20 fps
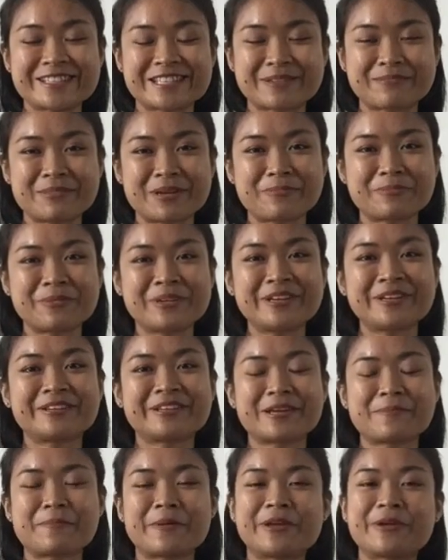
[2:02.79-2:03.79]
ค่ะสำหรับหนึ่ง
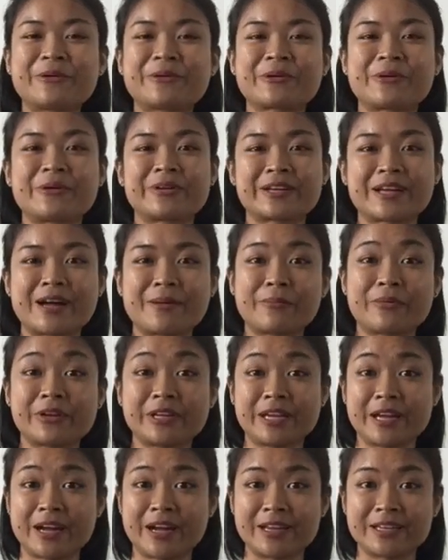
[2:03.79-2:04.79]
ในประโยชน์ของการบ
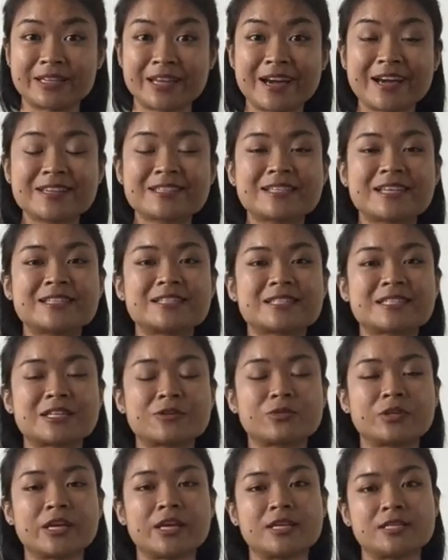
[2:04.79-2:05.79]
ริหาร ท่า sun
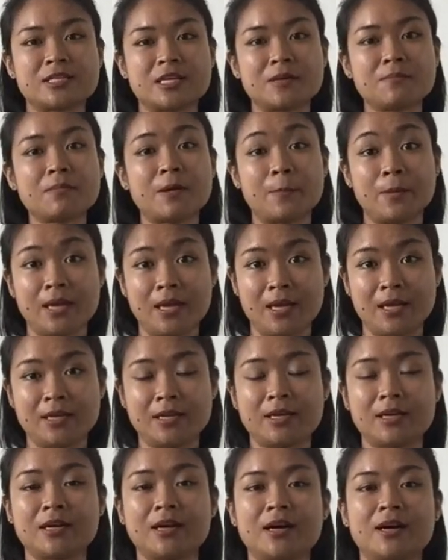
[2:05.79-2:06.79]
salutation แบบ A
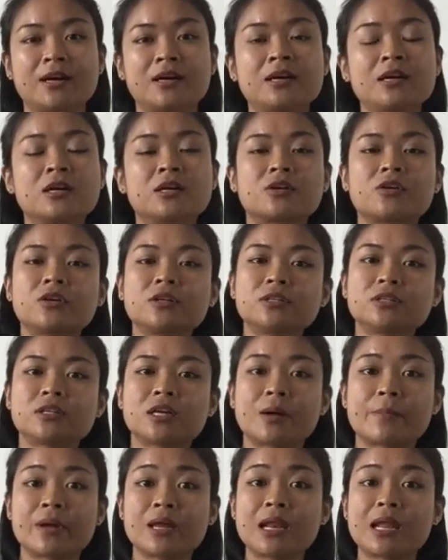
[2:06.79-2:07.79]
นะคะก็คื
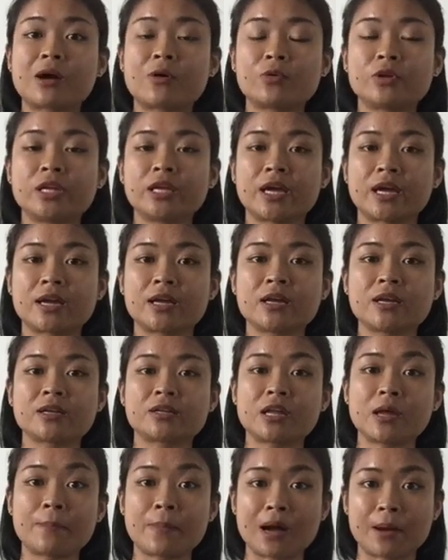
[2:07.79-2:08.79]
อทำให้เราเนี่ย
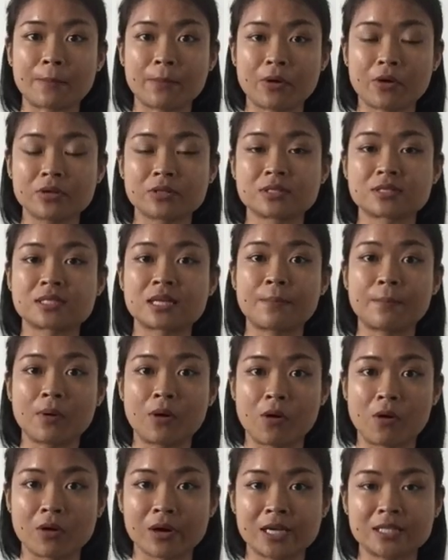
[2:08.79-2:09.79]
ได้พักผ่อนส
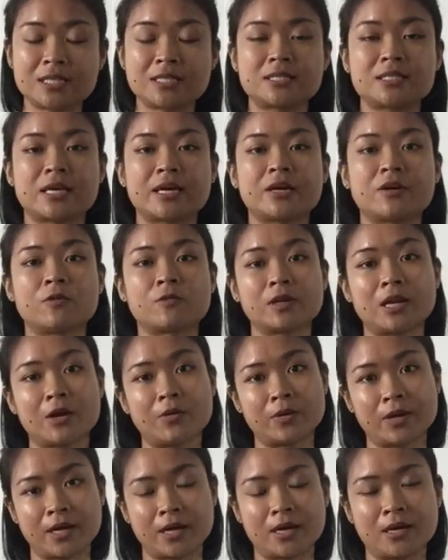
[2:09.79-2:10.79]
มองและจิตใจของ
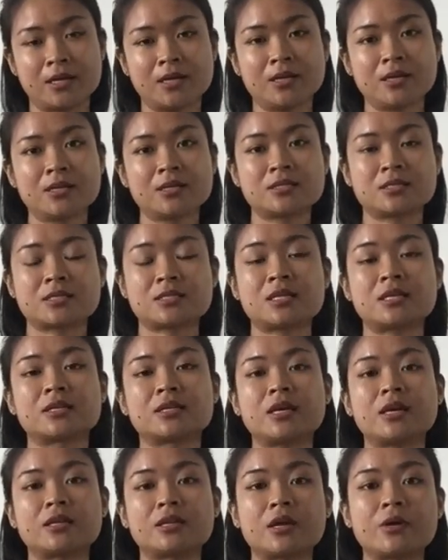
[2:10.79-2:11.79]
เราค่ะ จะสั
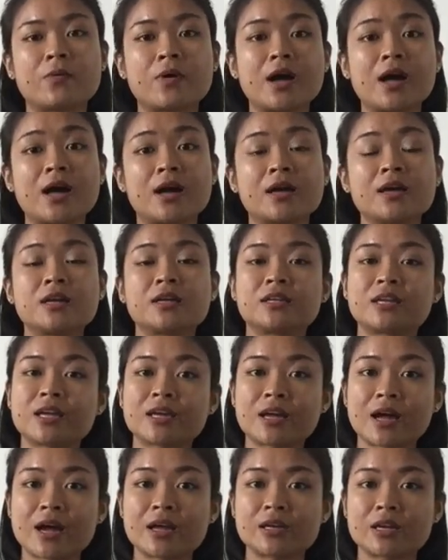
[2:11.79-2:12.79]
งเกตได้ว่าใน
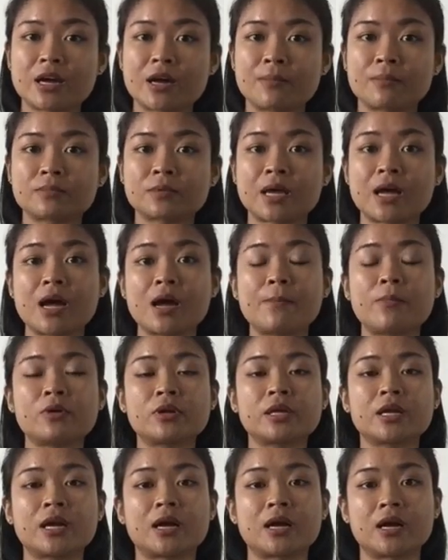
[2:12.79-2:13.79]
การทำท่าบ
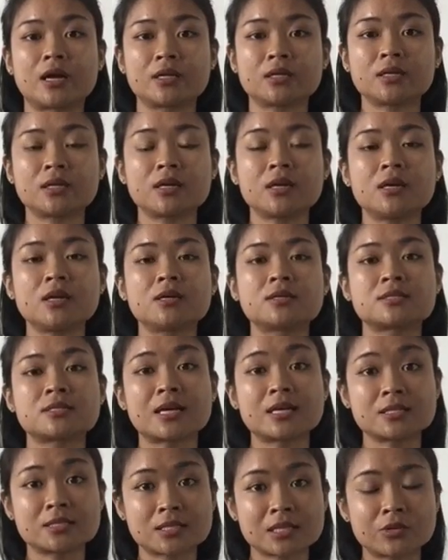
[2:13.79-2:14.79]
ริหาร
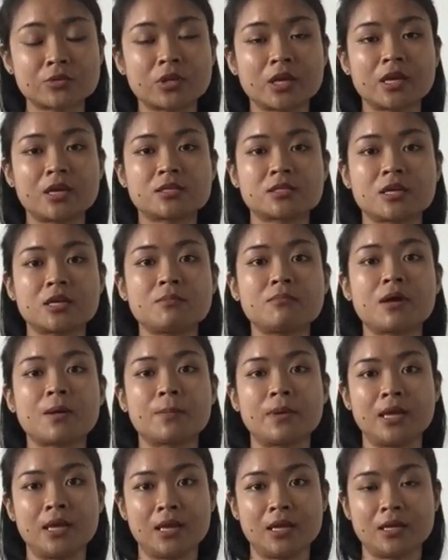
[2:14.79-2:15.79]
sun salutation แบ
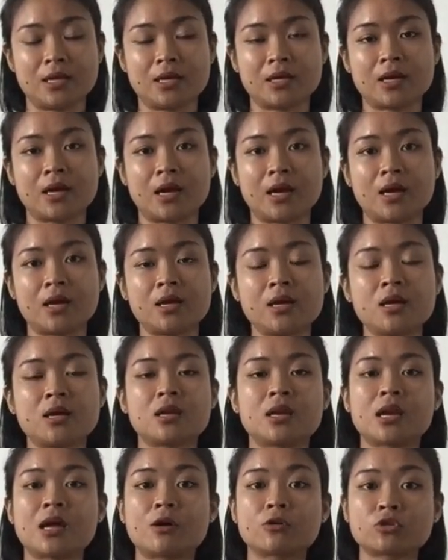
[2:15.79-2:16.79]
บ A นะคะ
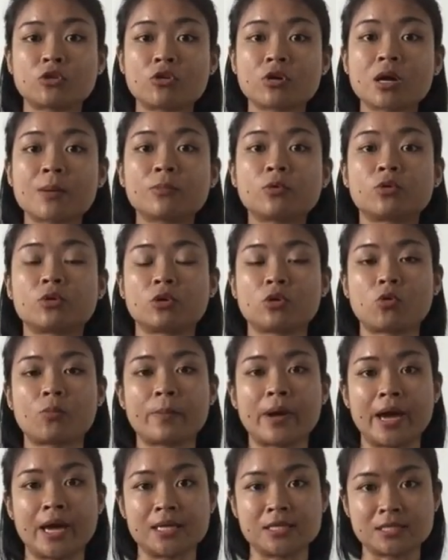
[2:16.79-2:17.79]
เราต้องกำหนดล
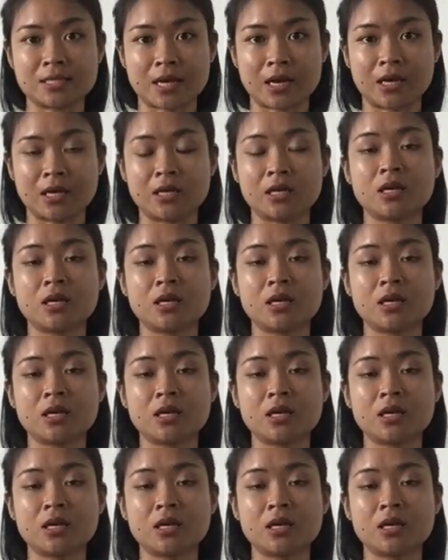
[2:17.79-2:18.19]
มหายใจ